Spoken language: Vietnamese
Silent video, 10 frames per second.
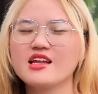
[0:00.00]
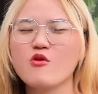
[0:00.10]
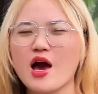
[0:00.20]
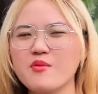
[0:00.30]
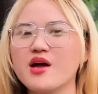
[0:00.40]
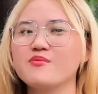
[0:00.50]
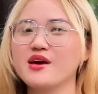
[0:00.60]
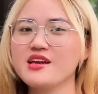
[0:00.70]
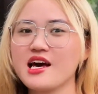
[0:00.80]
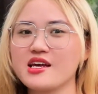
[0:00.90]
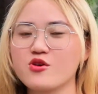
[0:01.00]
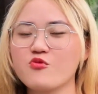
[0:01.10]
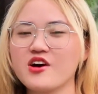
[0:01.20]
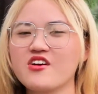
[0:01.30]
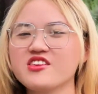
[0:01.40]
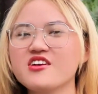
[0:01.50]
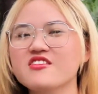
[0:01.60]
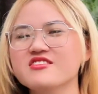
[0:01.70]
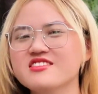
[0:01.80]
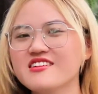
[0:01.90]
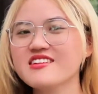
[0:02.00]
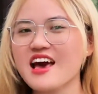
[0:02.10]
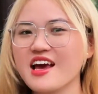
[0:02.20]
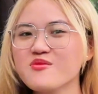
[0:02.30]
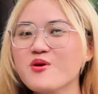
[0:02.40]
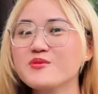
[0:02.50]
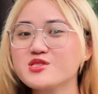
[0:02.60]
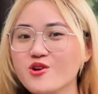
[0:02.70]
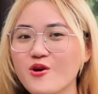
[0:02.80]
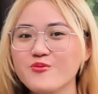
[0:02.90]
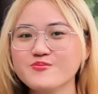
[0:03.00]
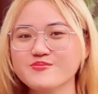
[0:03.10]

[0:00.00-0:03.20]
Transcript: ngoài bền bỉ ra thì cũng phải có chất lượng xứng đáng đúng không anh Chung?